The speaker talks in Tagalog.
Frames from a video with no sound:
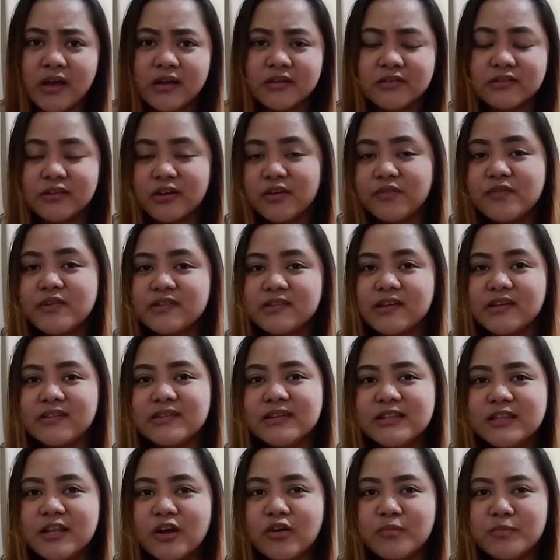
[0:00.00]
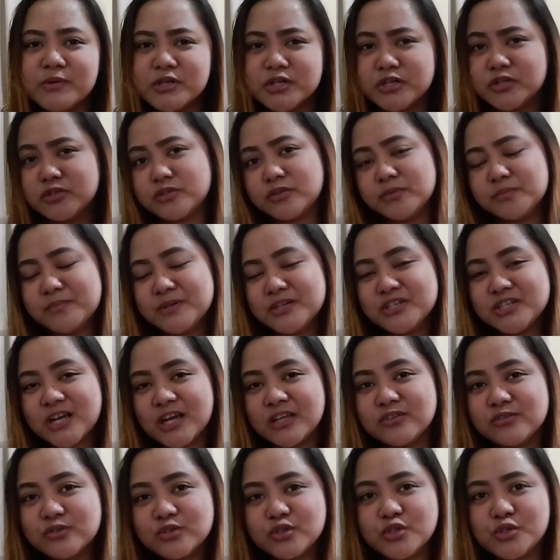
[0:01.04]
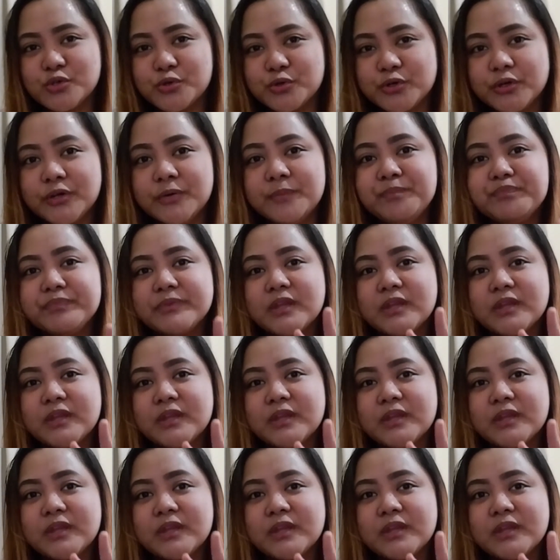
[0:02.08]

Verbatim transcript: services, hindi ako masyadong sure